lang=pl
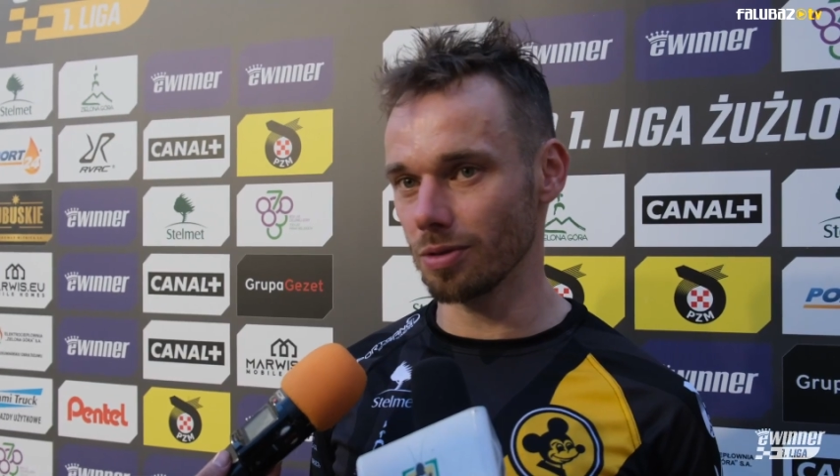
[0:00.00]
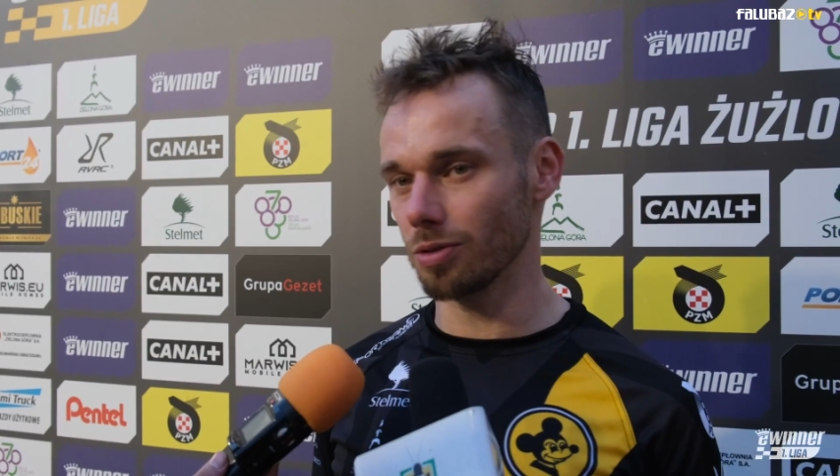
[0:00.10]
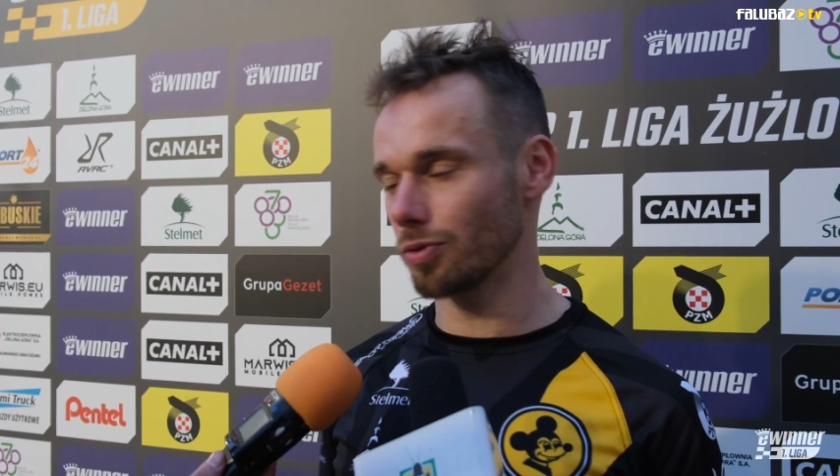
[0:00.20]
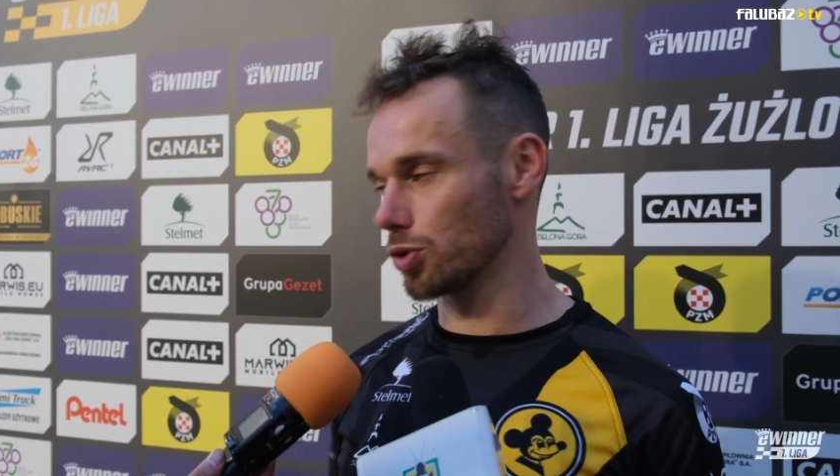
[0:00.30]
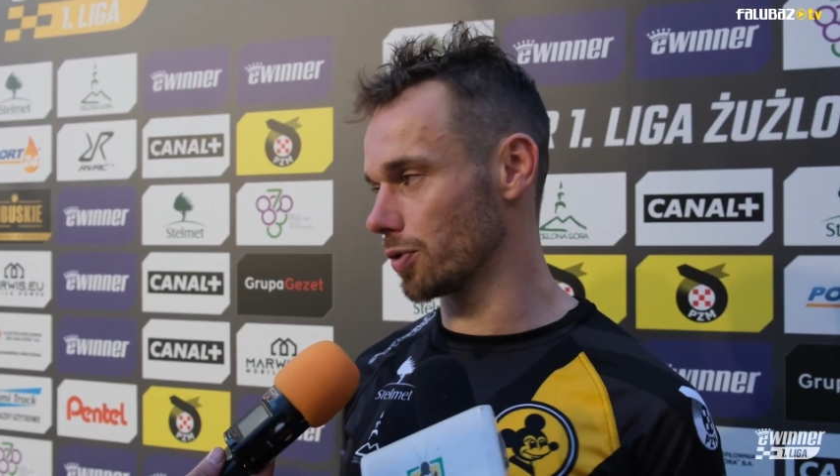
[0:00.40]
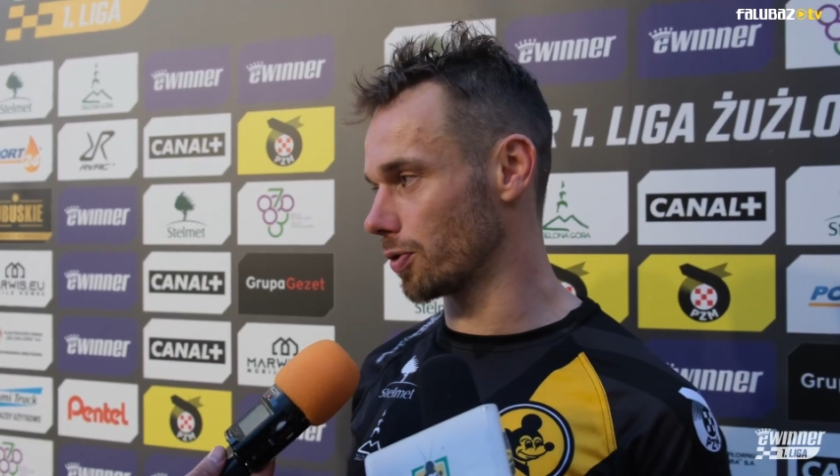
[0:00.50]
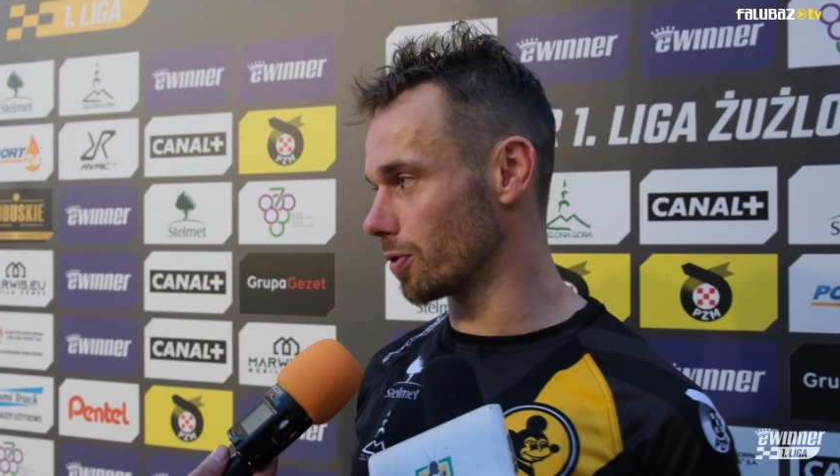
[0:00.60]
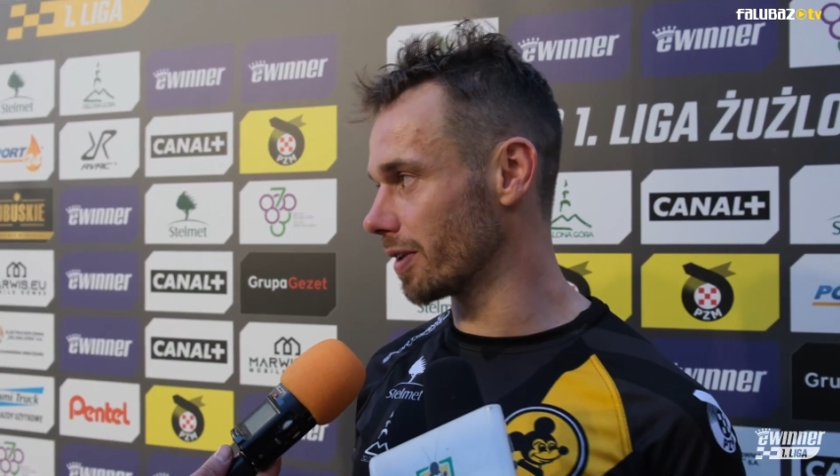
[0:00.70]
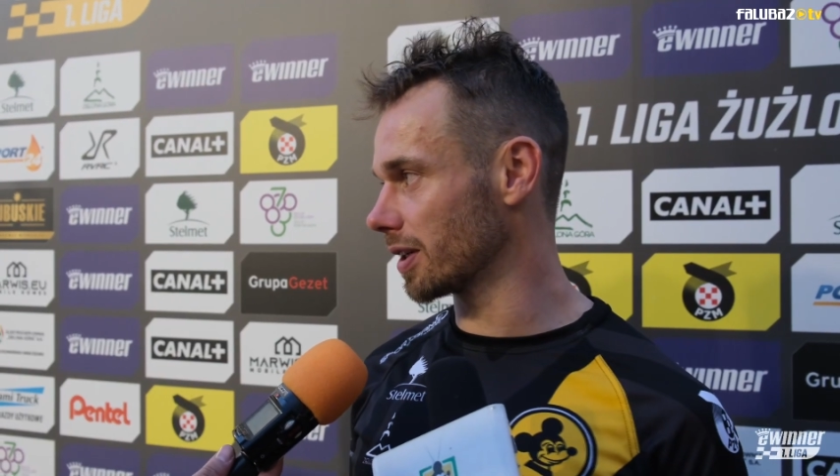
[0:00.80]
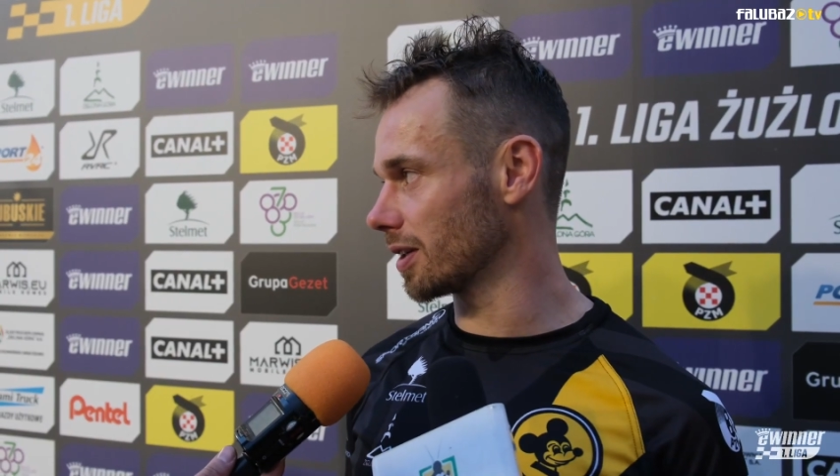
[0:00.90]
e,
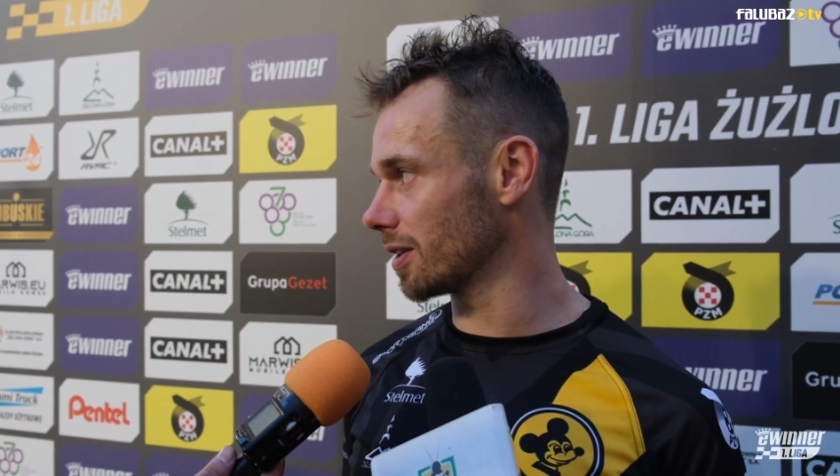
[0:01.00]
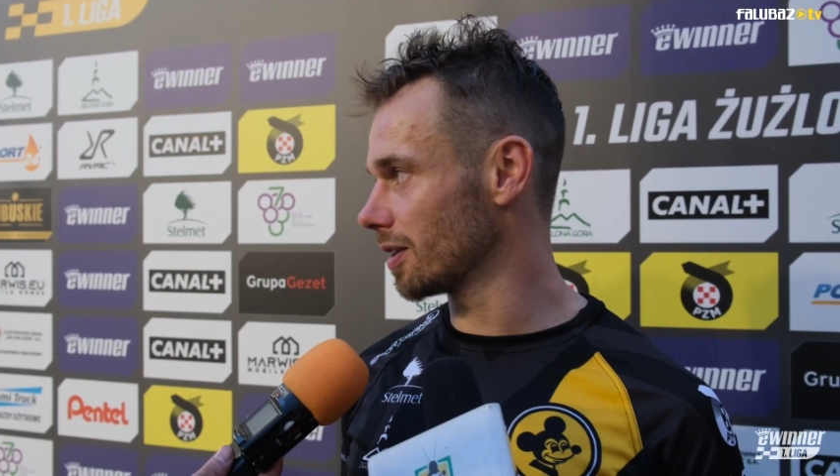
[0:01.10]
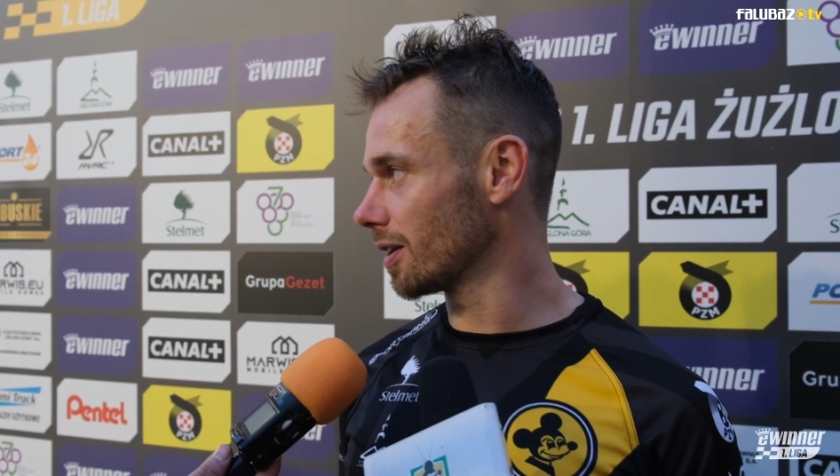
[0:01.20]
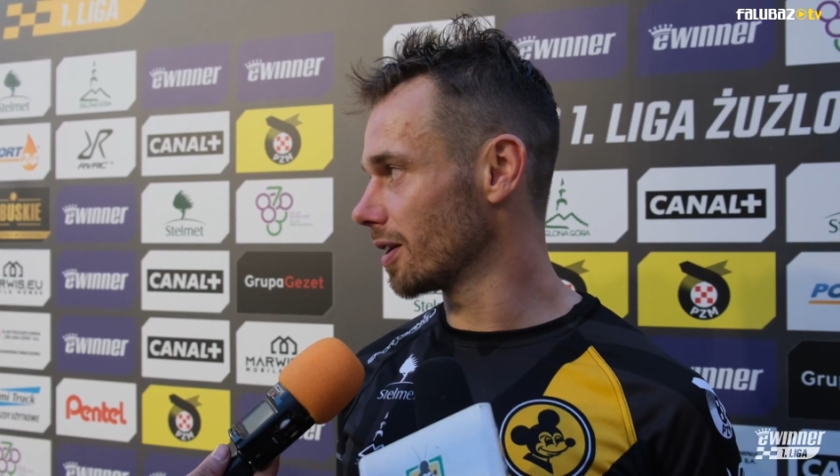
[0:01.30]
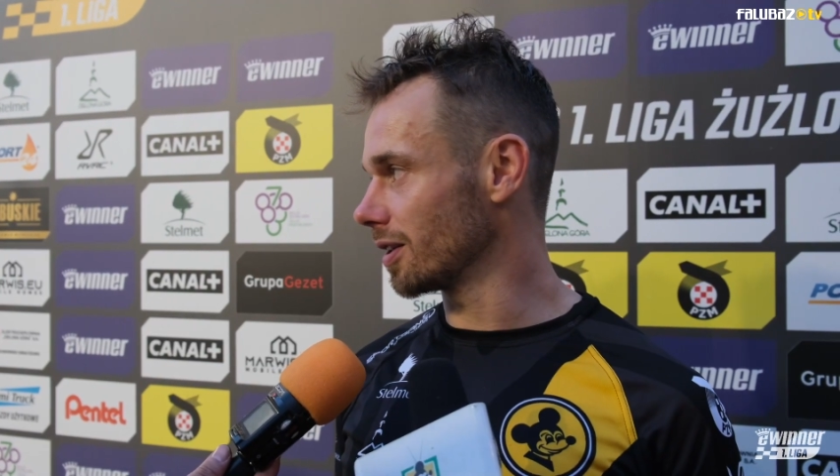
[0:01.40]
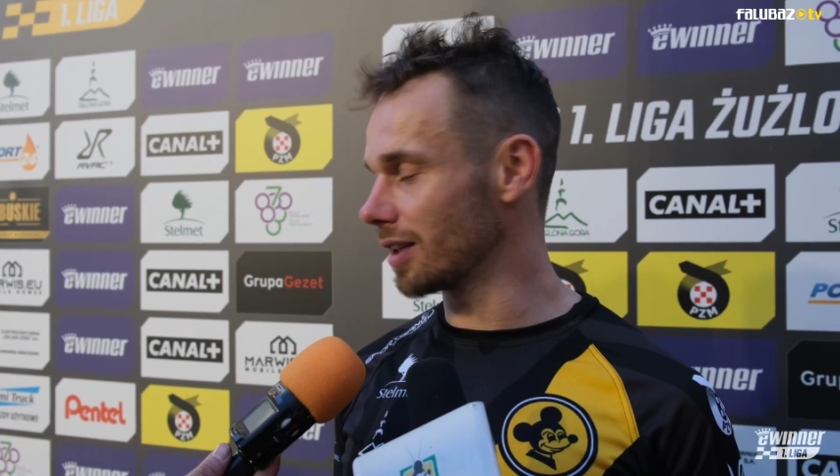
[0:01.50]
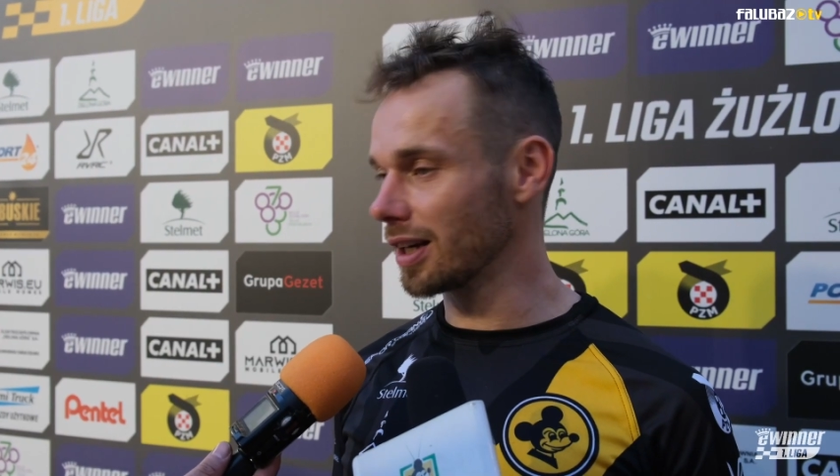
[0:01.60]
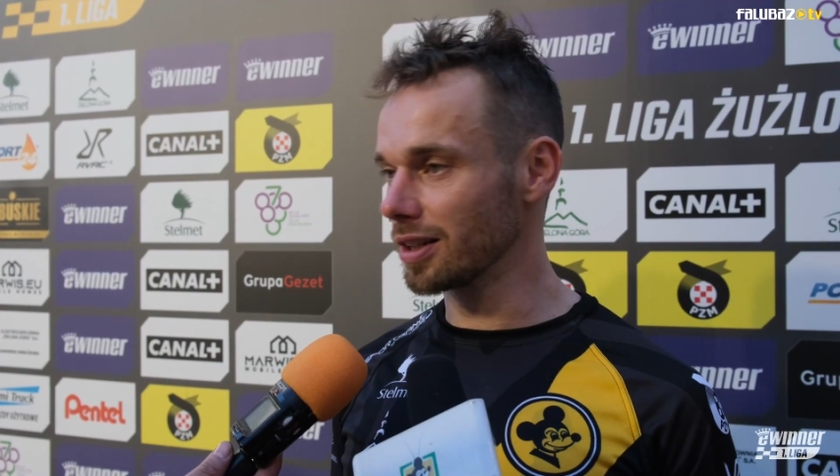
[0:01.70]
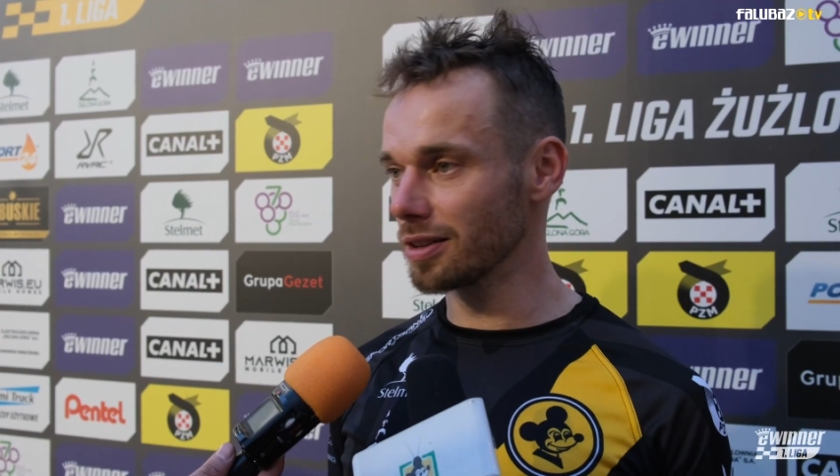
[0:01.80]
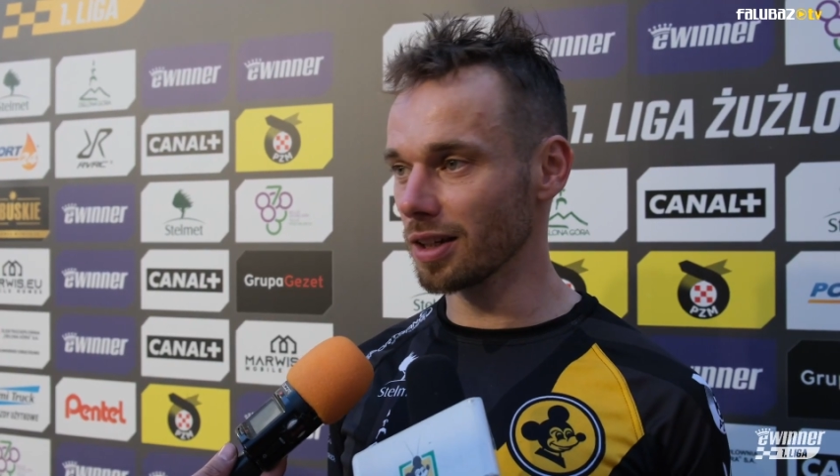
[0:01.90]
dwucyfrówek i, i
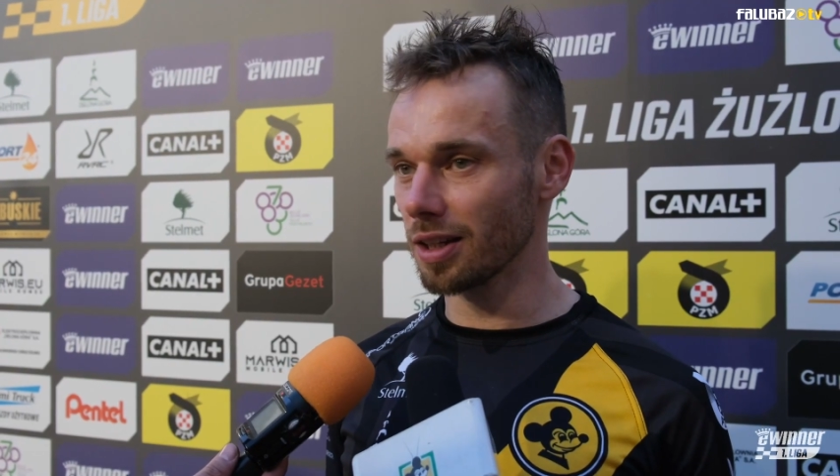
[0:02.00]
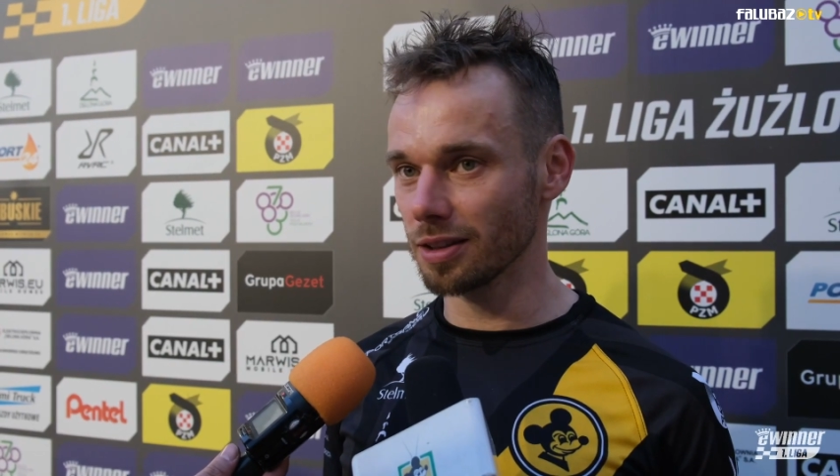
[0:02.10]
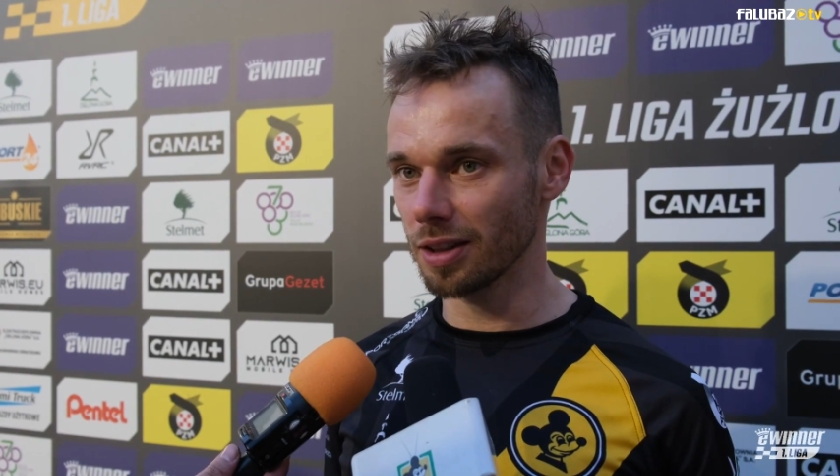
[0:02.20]
nagle taka,